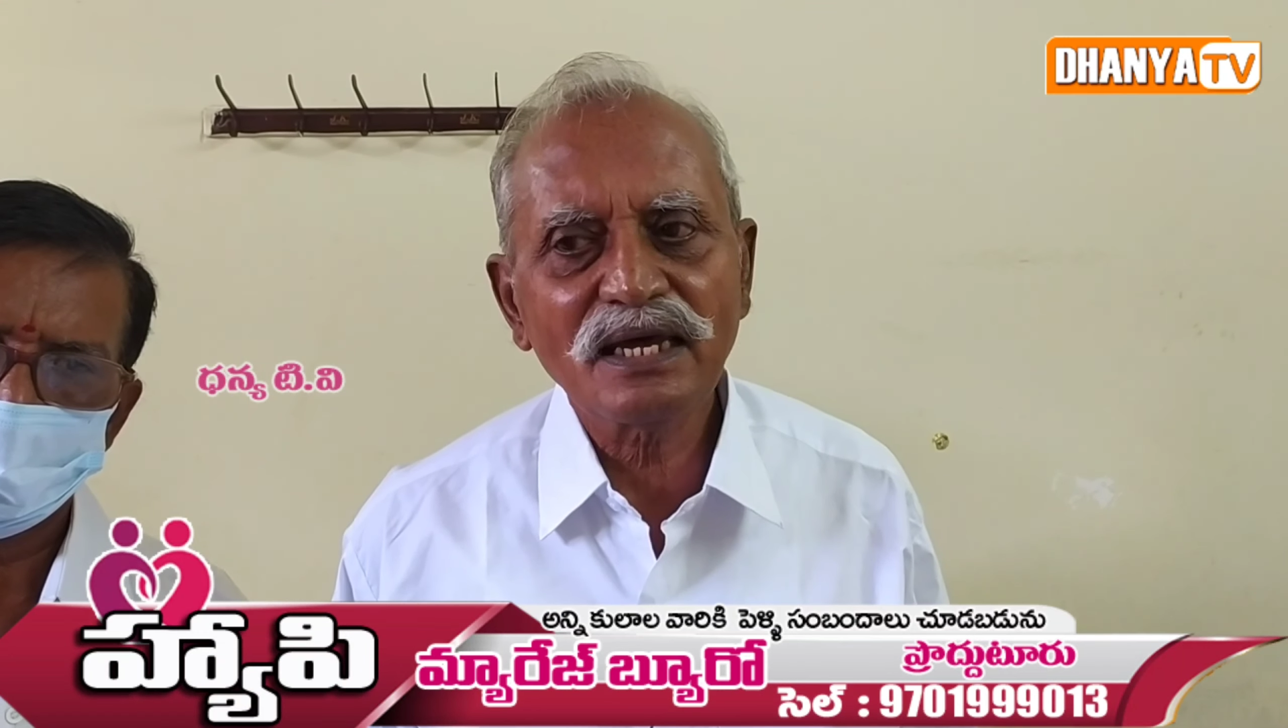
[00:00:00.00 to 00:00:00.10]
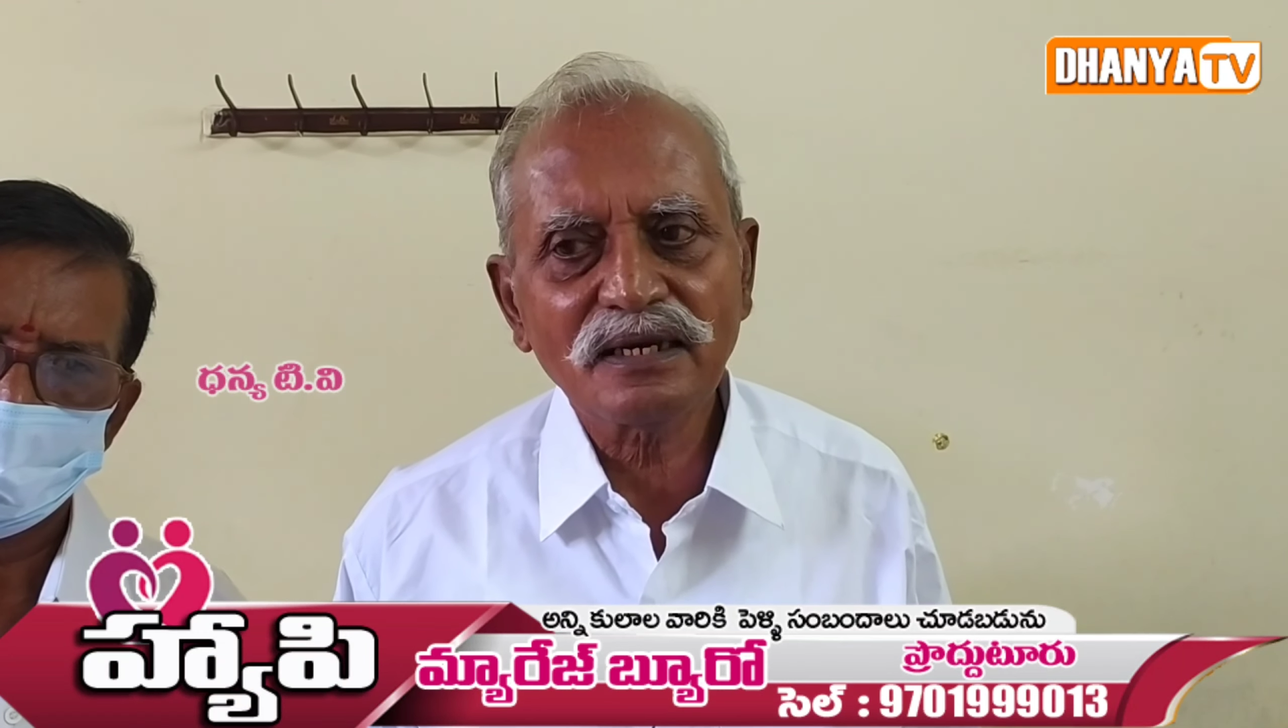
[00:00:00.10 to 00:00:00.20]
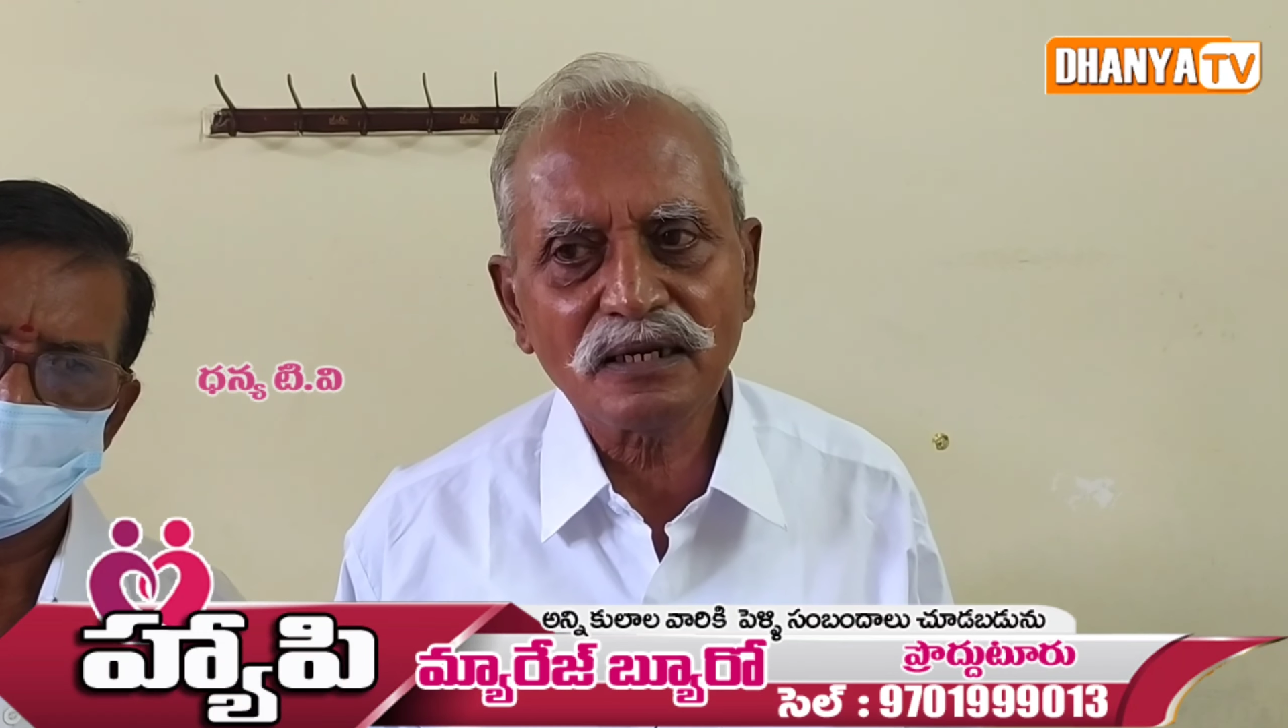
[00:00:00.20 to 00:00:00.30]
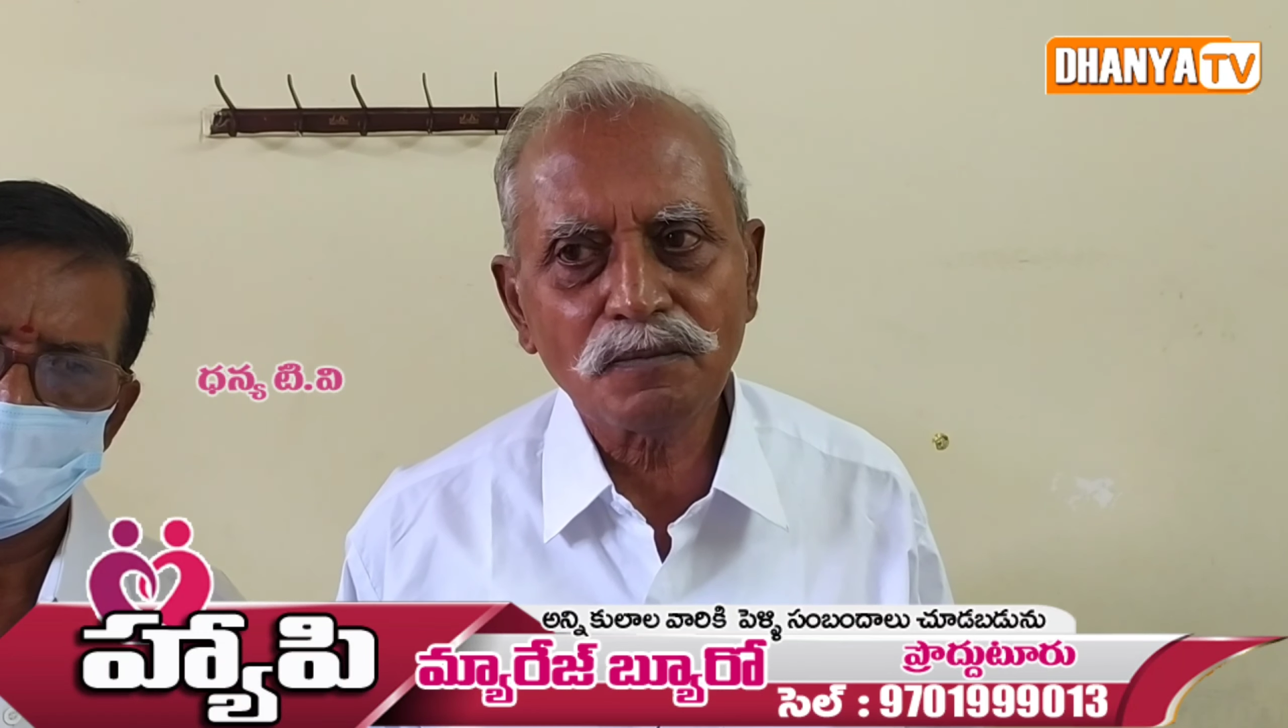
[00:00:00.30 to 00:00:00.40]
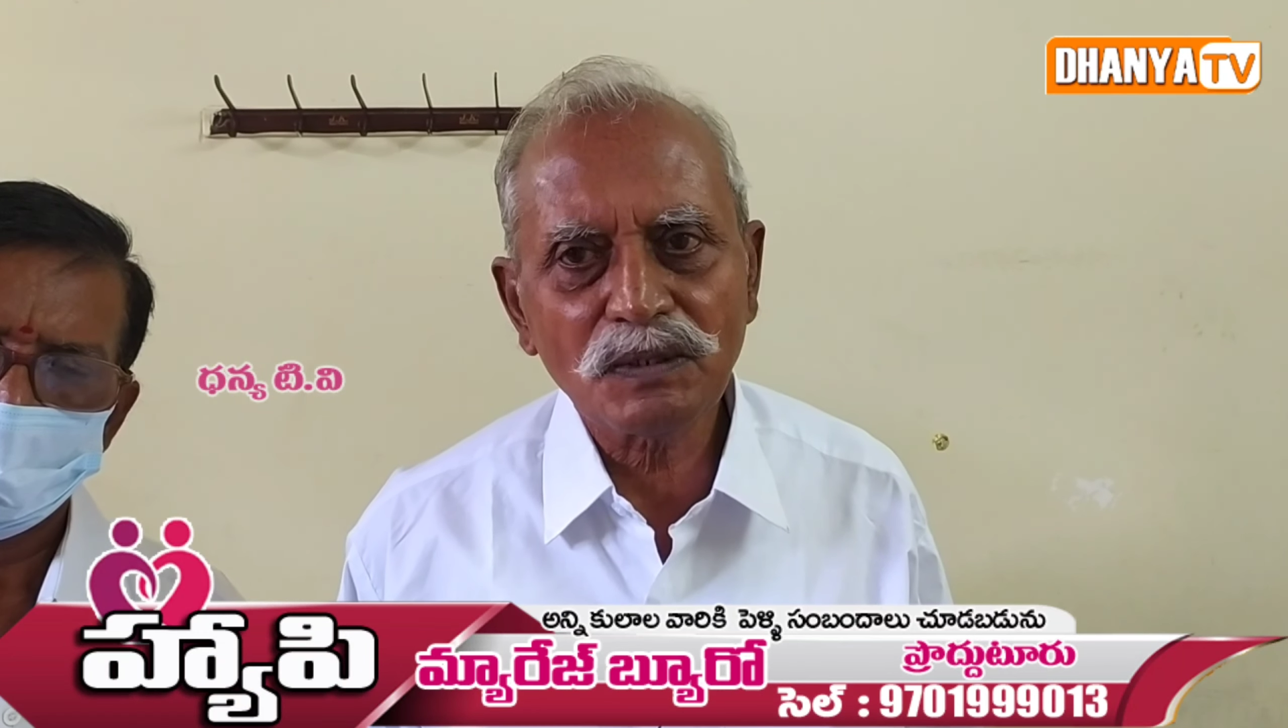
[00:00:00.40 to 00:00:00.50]

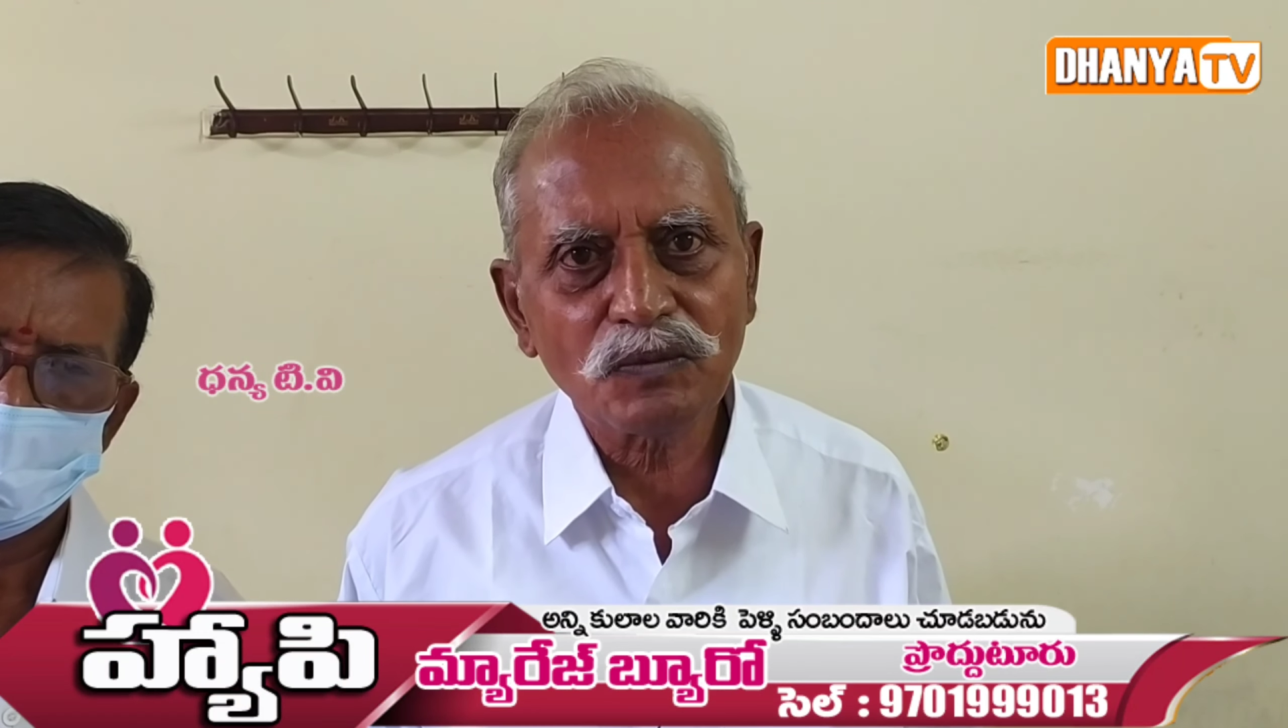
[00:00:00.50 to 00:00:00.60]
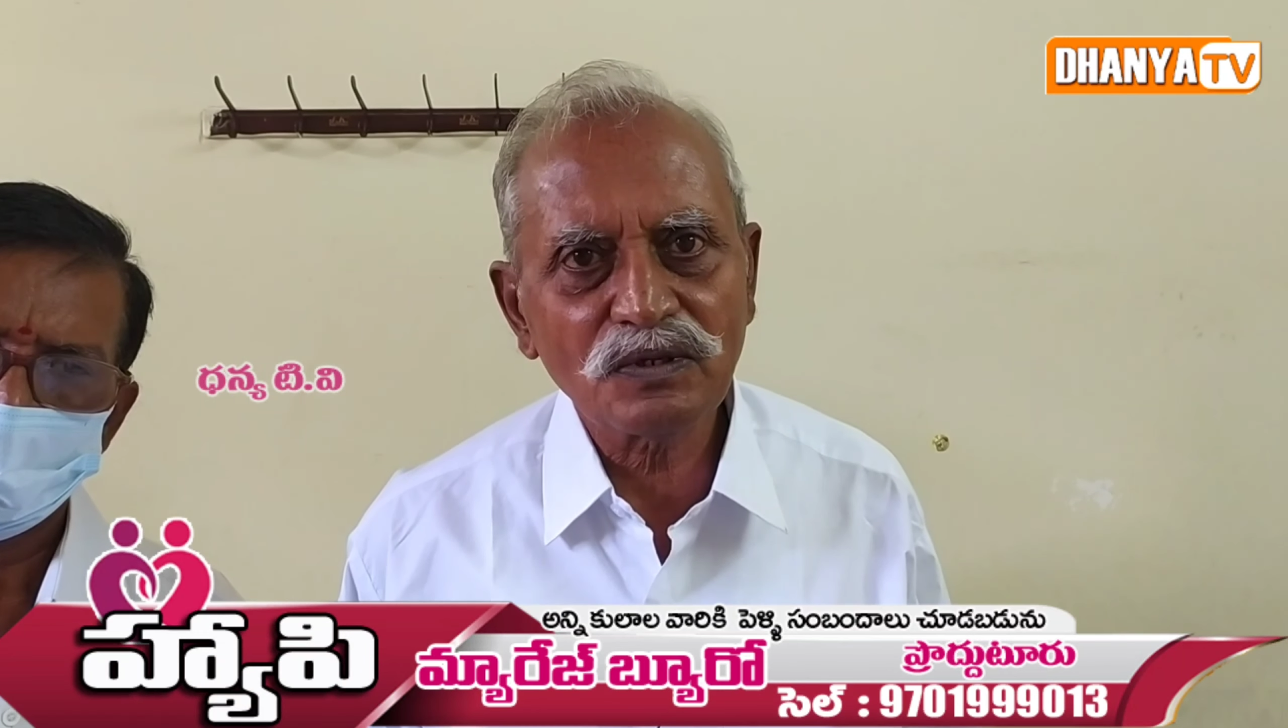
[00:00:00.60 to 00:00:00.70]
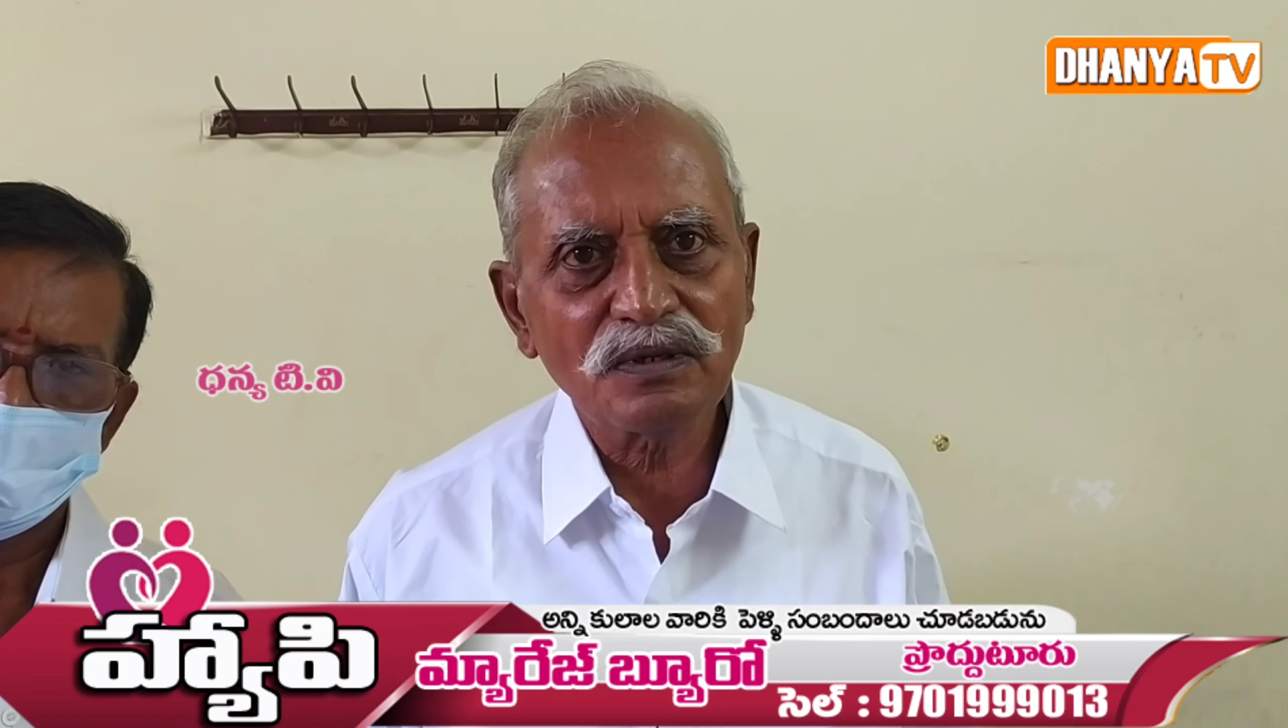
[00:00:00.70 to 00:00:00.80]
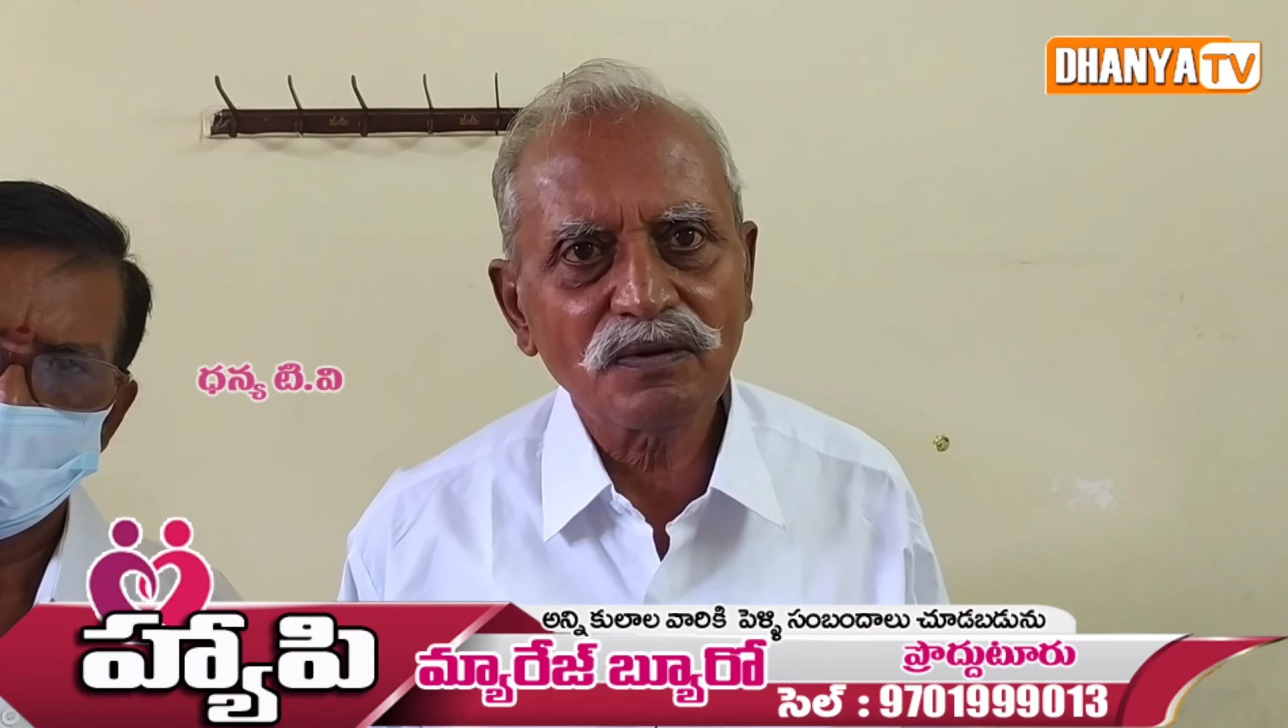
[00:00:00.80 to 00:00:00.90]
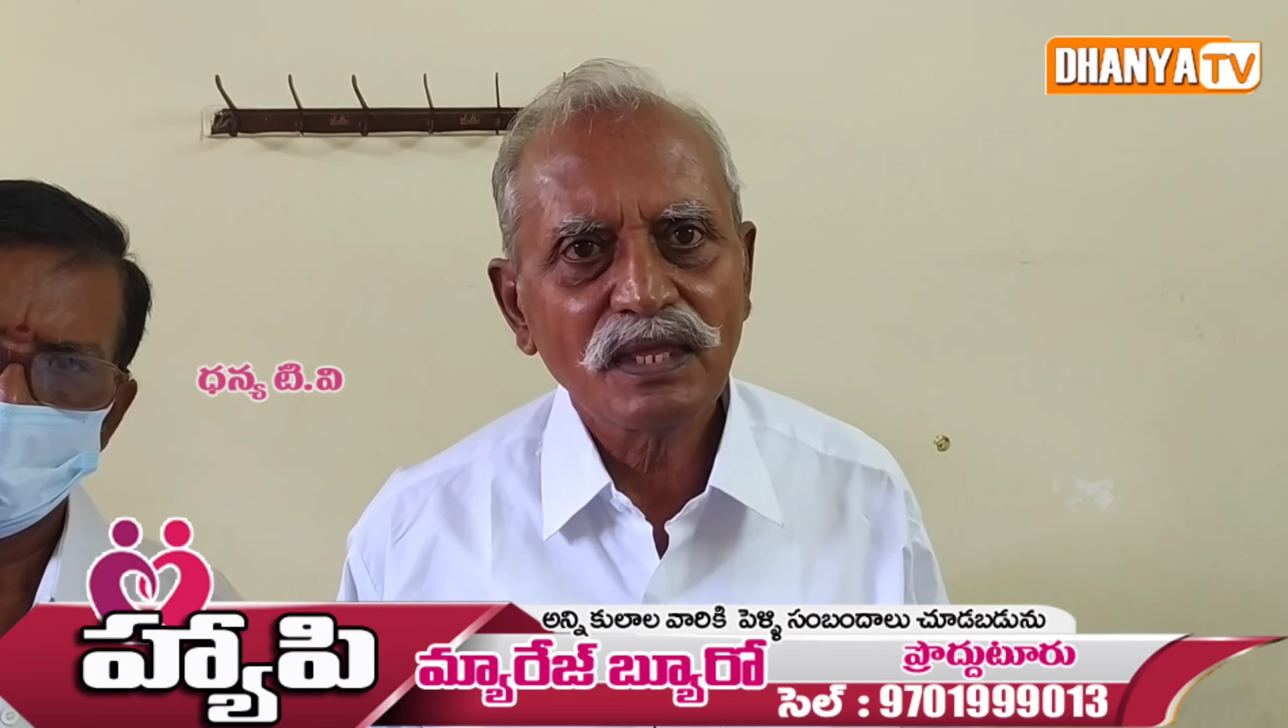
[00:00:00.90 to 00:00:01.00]
కార్యక్రమంలో